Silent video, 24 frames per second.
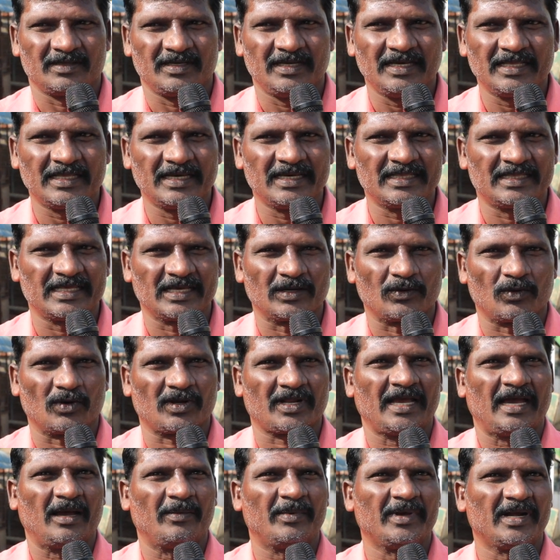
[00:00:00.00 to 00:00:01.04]
ఏదైతే నూట
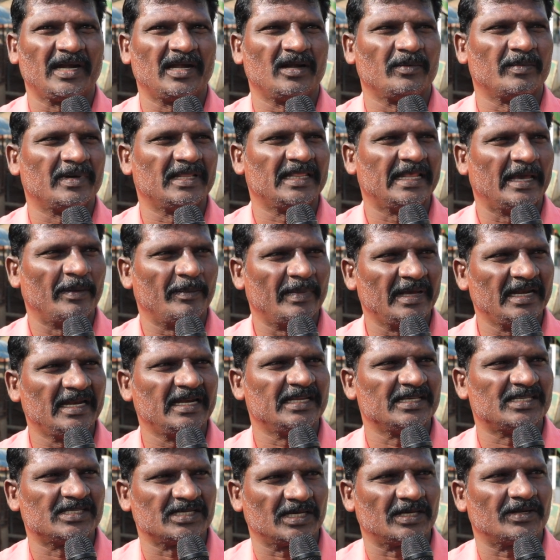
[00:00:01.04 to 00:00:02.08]
యాభై రెండు మంది
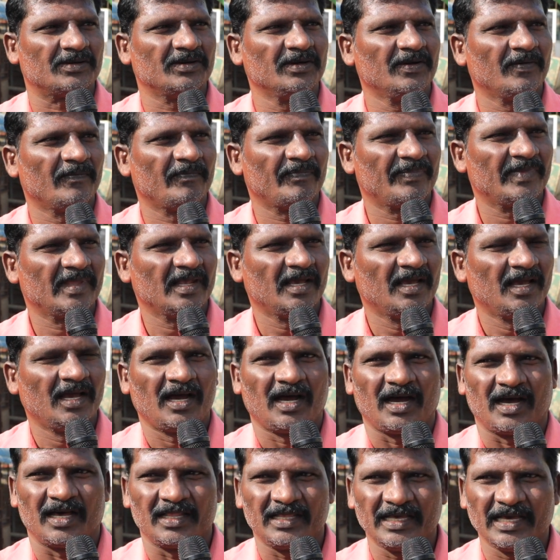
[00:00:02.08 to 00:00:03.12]
ఎమ్మెల్యేలు ఇచ్చారో
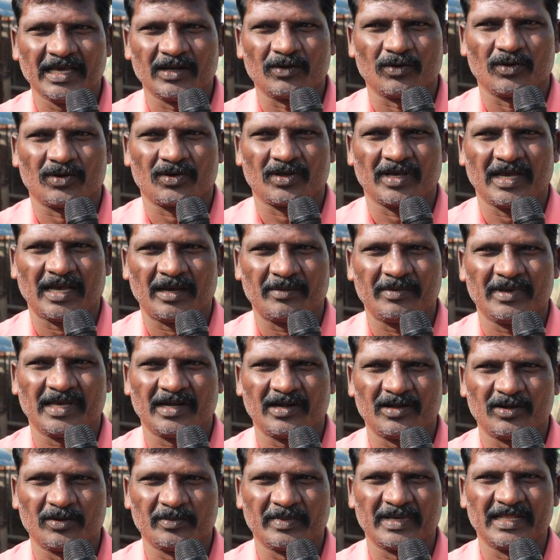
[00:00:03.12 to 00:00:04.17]
అదే నూట యాభై
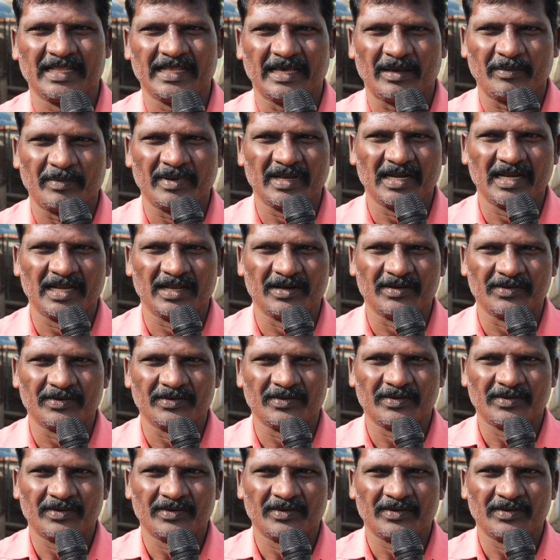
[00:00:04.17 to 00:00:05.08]
రెండు మంది ఎమ్మెల్యేలు